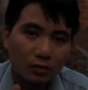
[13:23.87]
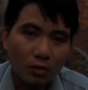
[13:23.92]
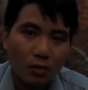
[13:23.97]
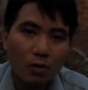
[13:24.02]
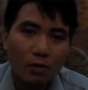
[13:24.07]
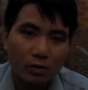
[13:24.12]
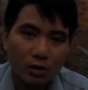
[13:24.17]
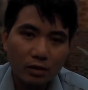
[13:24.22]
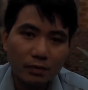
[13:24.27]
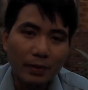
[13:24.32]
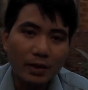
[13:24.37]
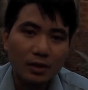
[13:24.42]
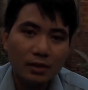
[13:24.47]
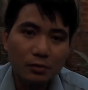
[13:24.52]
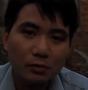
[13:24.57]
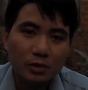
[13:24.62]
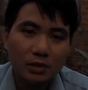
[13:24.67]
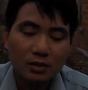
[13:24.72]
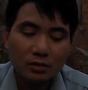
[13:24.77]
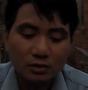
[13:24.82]
to các bạn
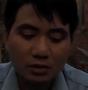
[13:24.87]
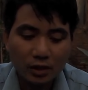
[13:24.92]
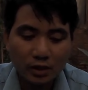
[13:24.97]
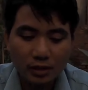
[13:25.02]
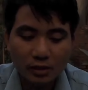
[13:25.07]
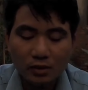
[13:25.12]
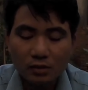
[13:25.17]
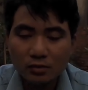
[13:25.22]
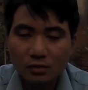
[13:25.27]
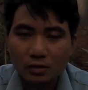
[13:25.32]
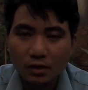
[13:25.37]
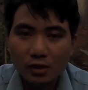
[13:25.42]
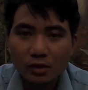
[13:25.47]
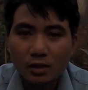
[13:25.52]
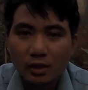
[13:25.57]
lưu ý rễ những cái